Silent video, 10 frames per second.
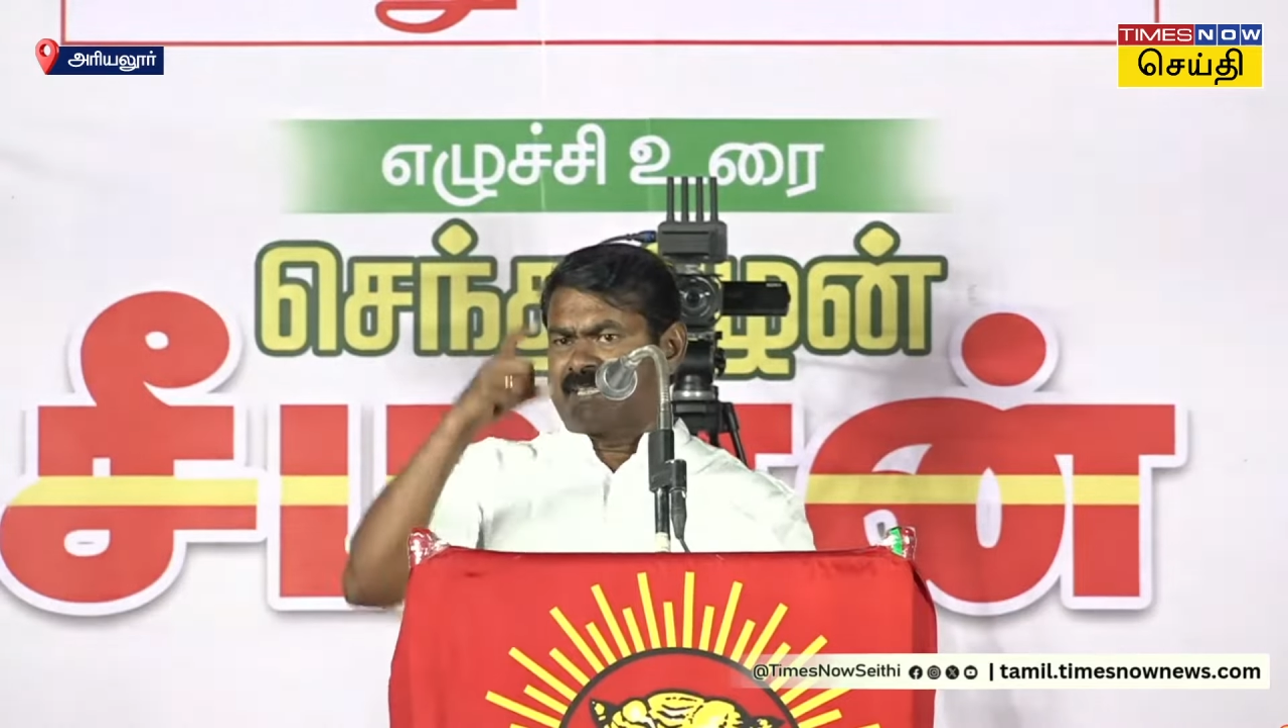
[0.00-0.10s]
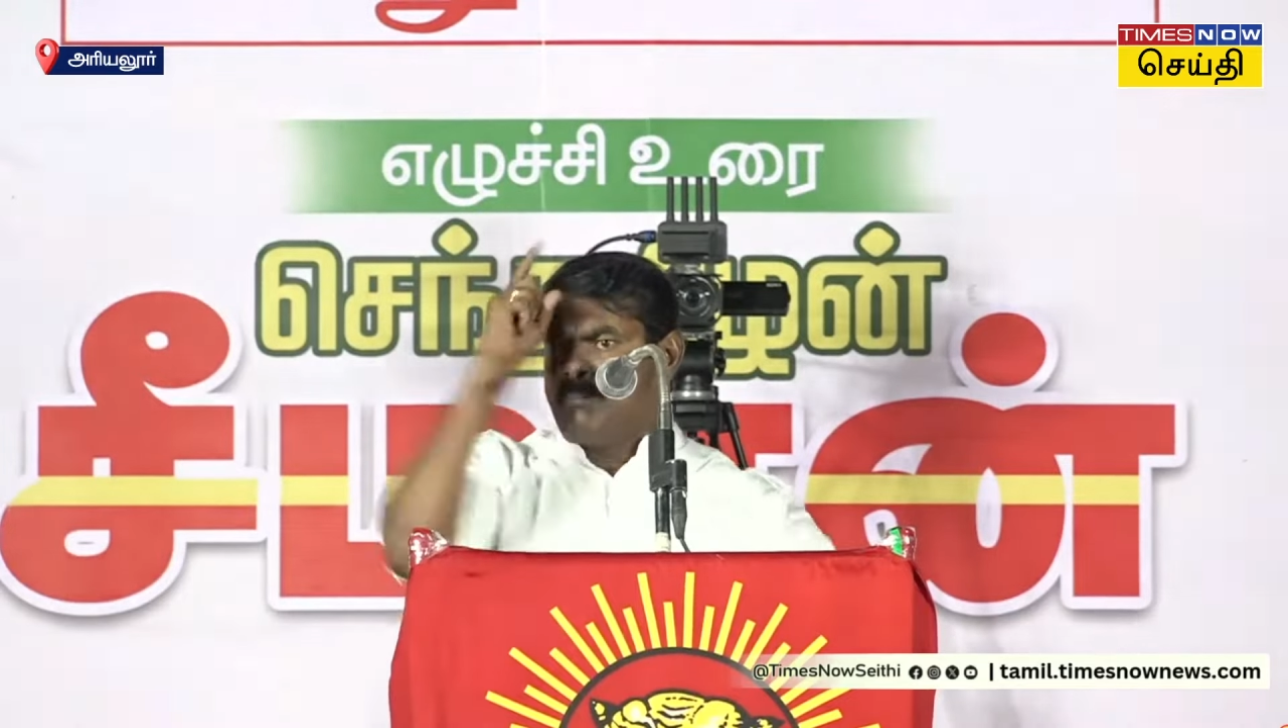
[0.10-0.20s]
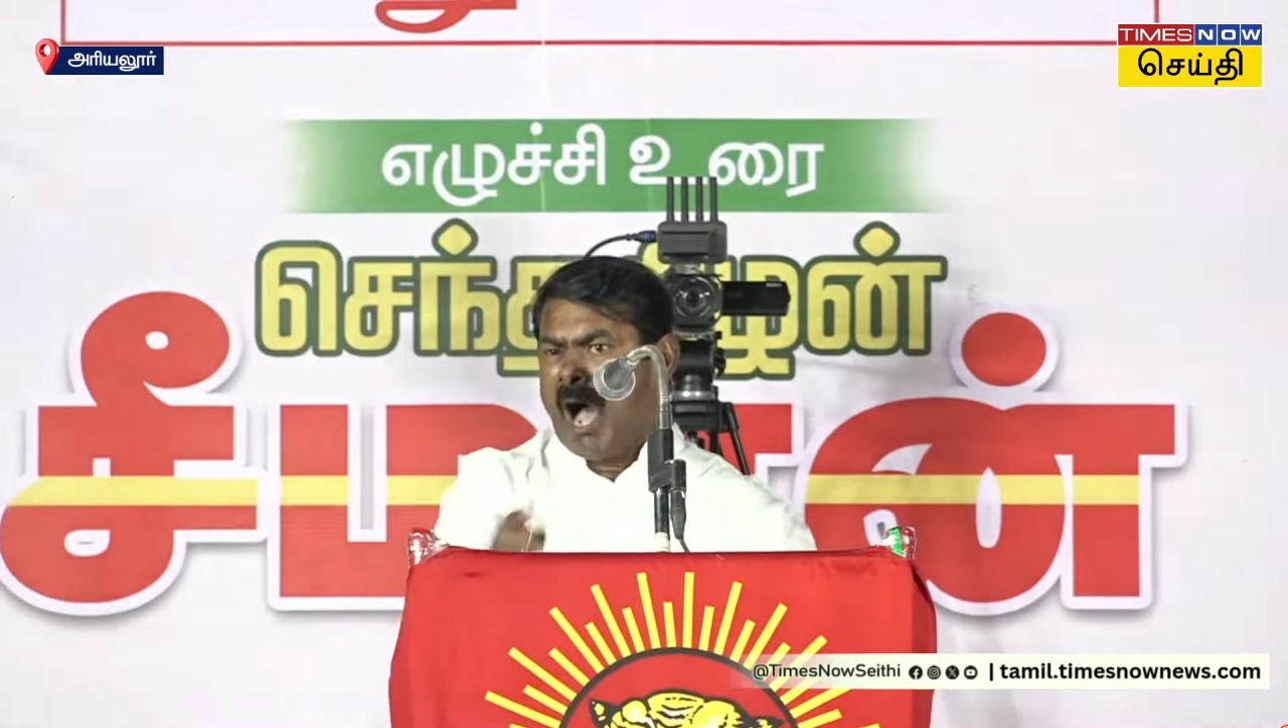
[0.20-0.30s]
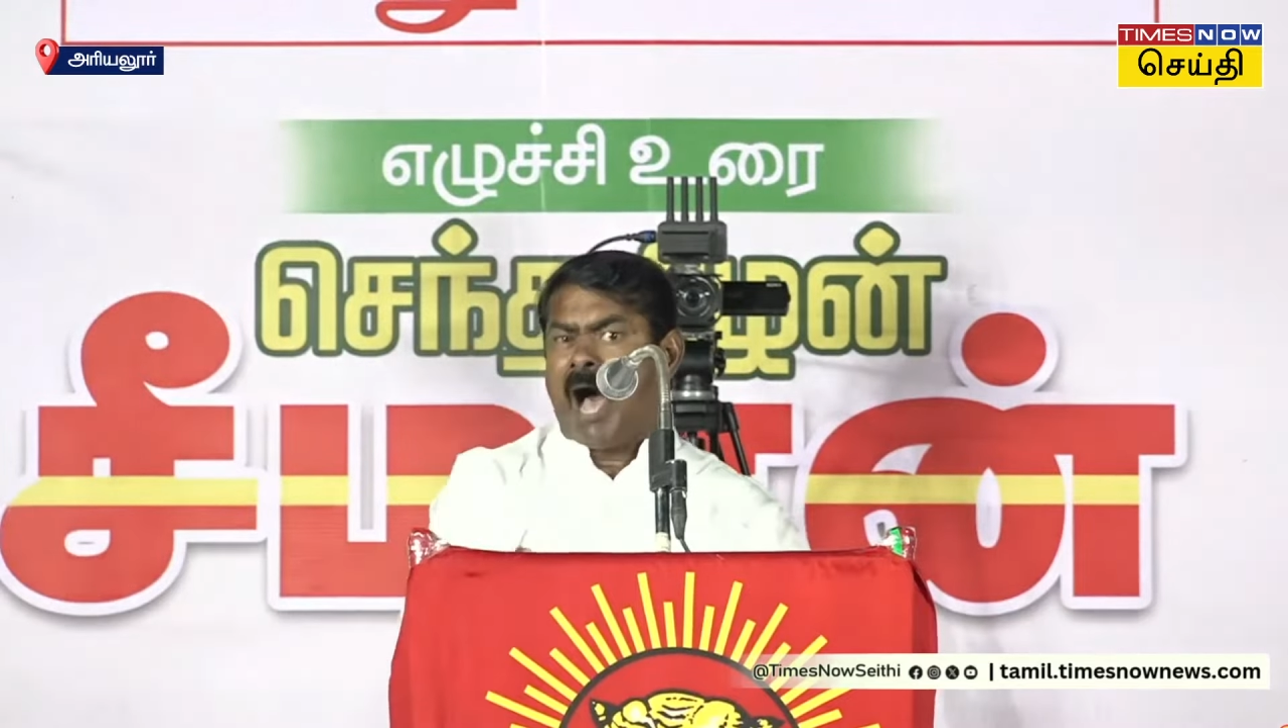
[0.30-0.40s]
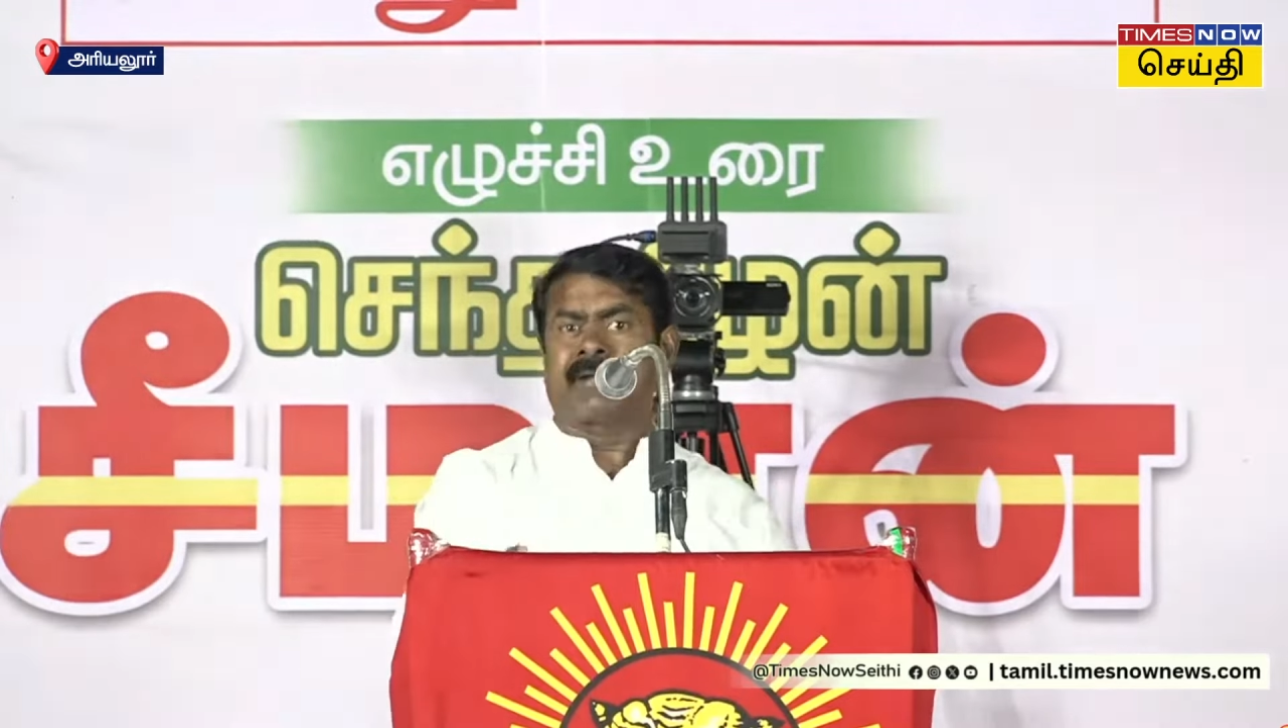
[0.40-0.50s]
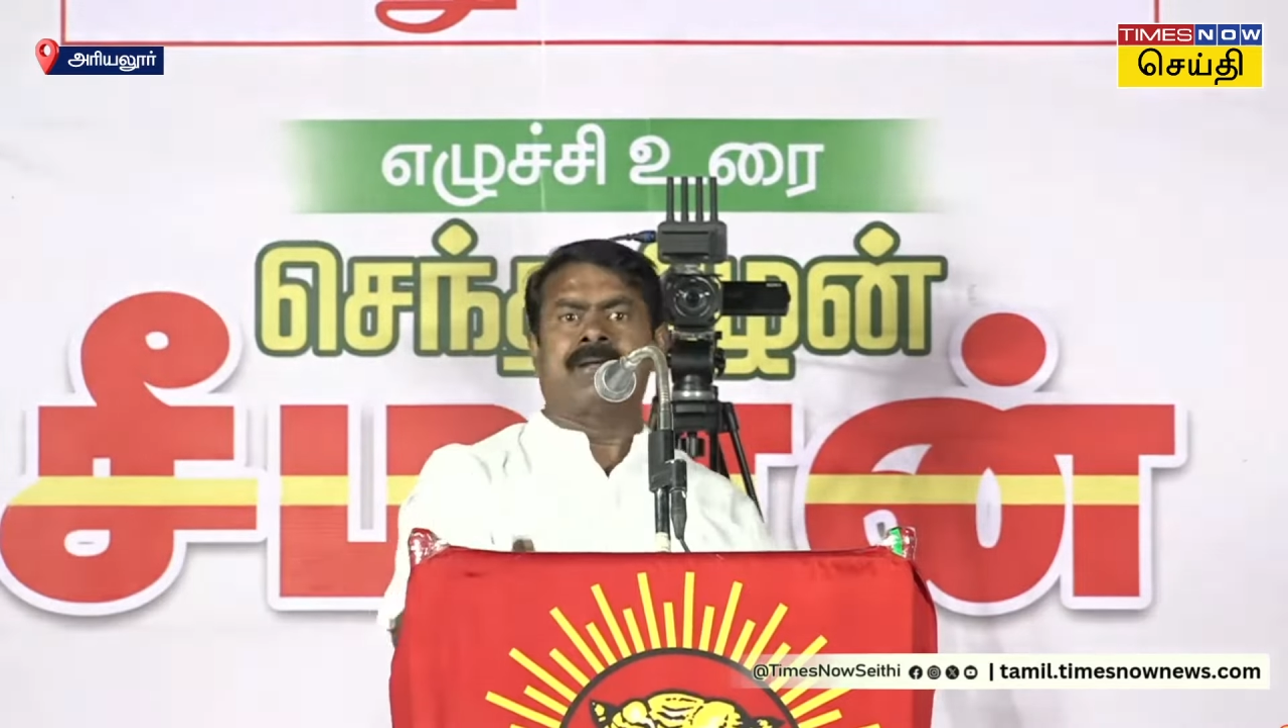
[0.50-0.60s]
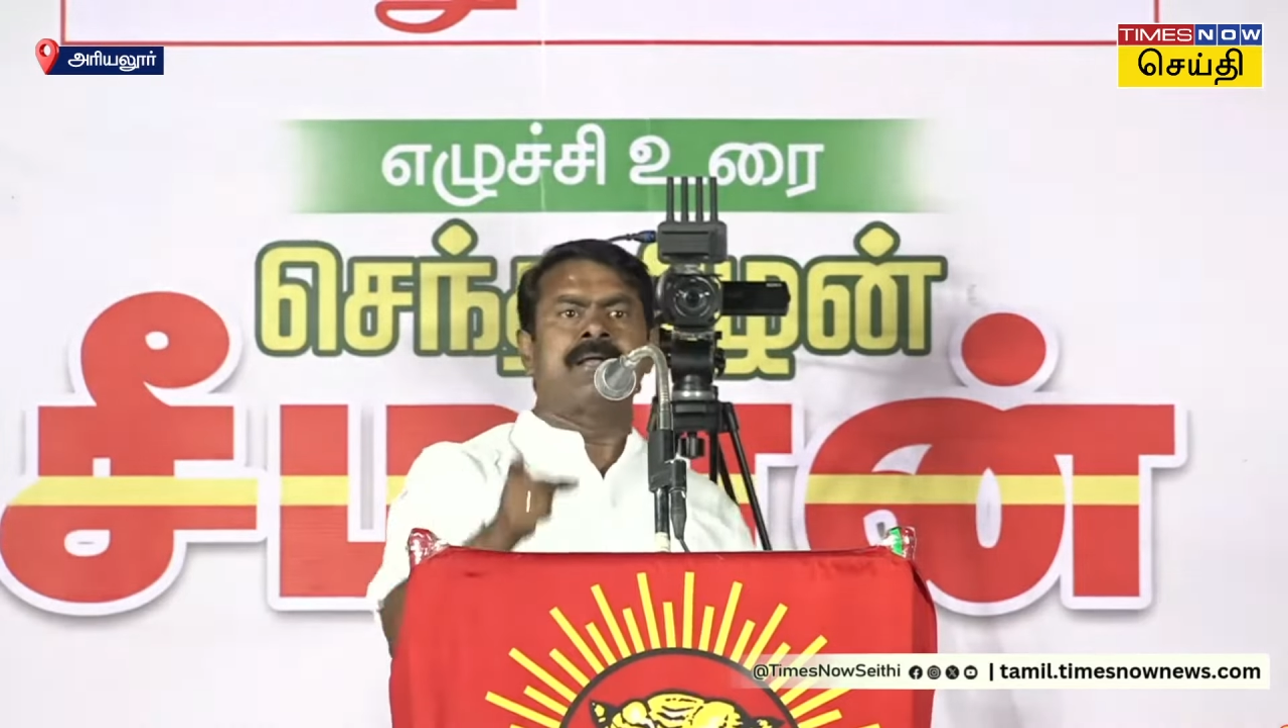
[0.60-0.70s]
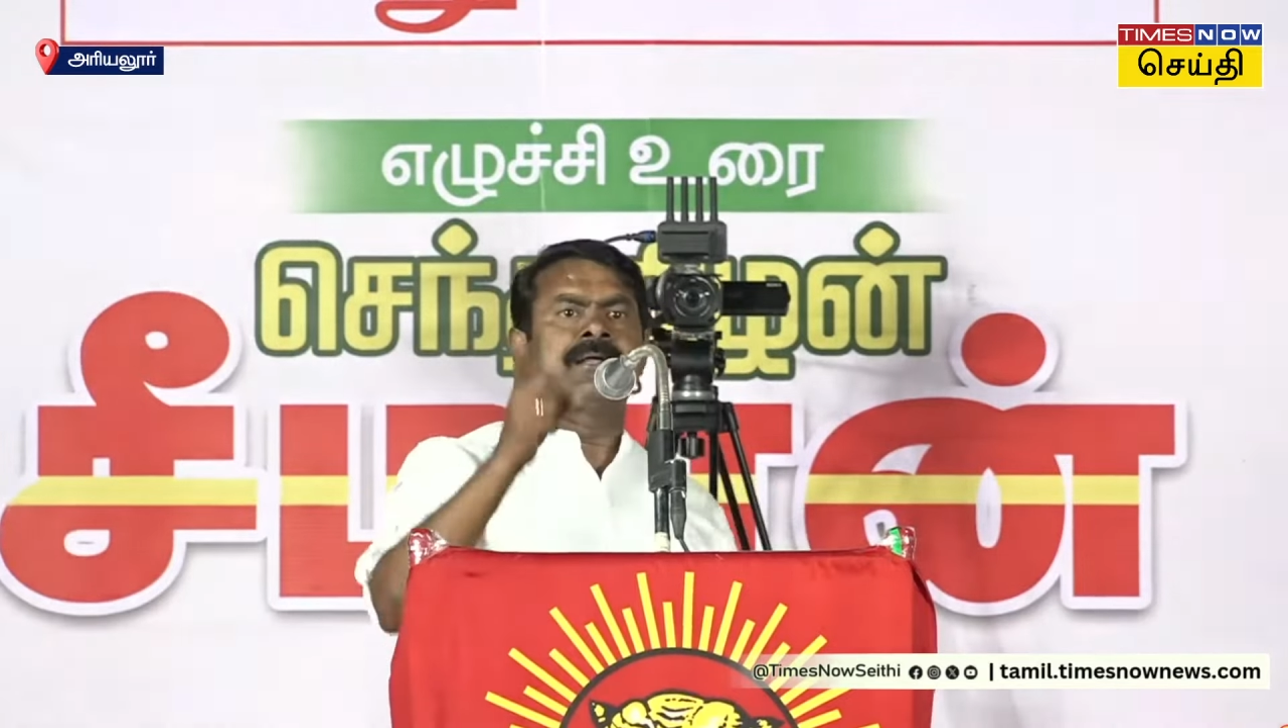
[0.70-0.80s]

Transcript: சீமான்